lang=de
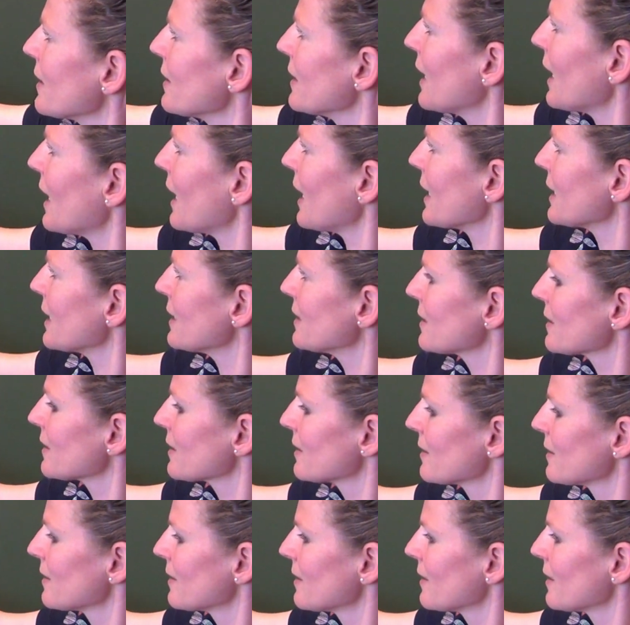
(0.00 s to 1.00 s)
die 1,
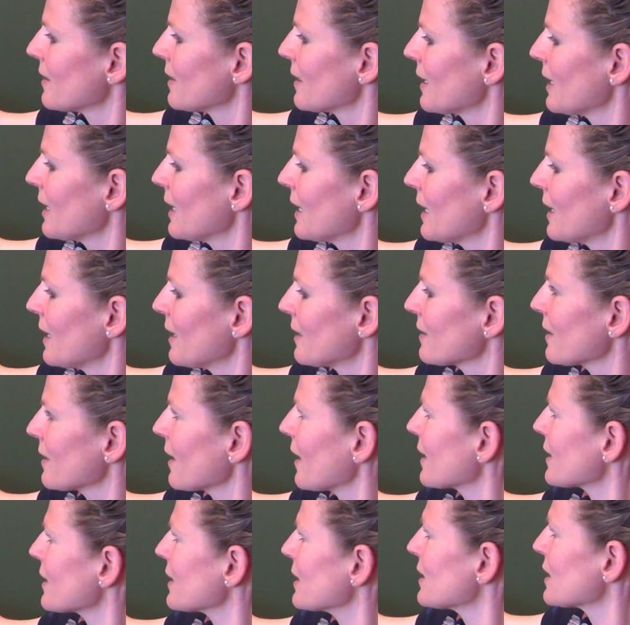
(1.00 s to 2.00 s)
da
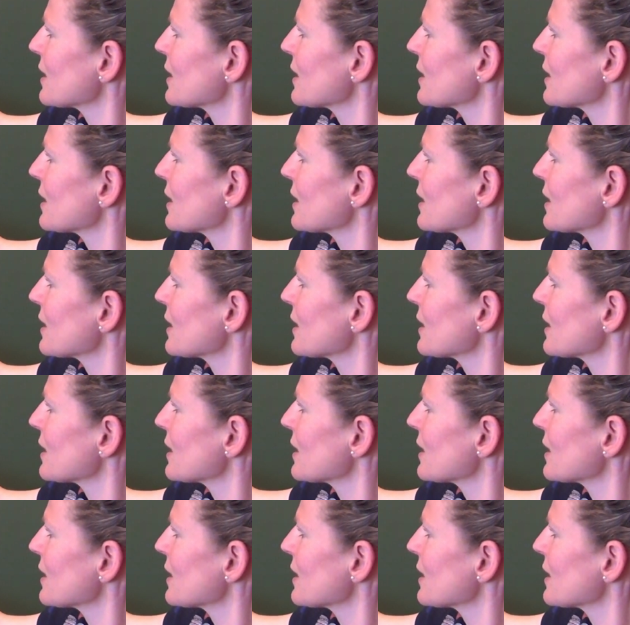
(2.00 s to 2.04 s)
die